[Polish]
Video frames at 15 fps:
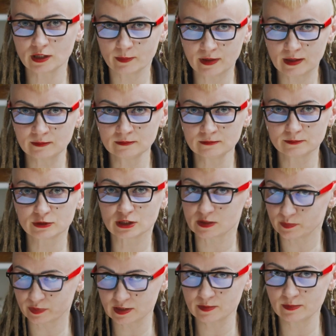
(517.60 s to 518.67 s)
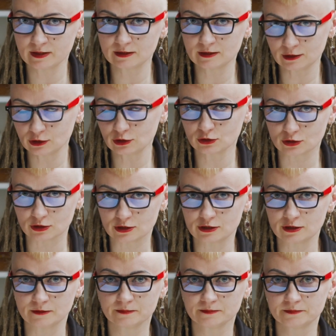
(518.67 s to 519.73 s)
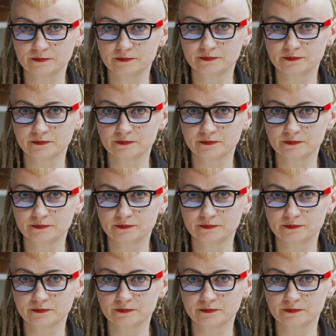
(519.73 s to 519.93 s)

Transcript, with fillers: na mam przez pryzmat ich korzyści.